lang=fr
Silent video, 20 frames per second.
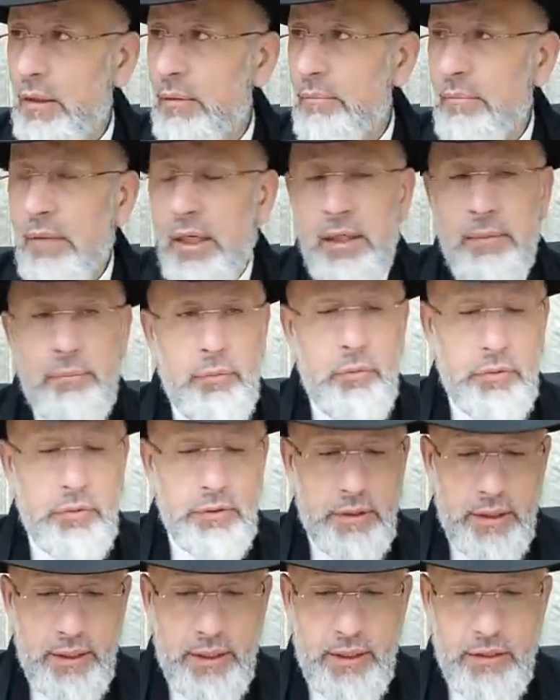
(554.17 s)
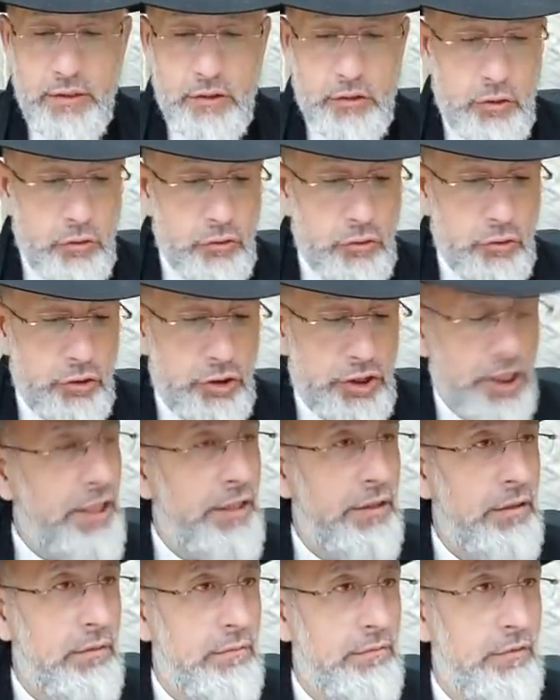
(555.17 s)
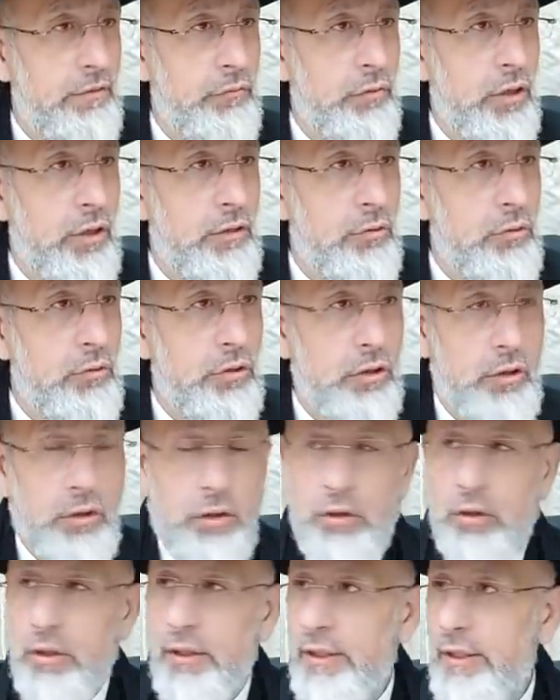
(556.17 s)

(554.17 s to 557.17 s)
Ma réponse est change de chaîne, va voir un autre,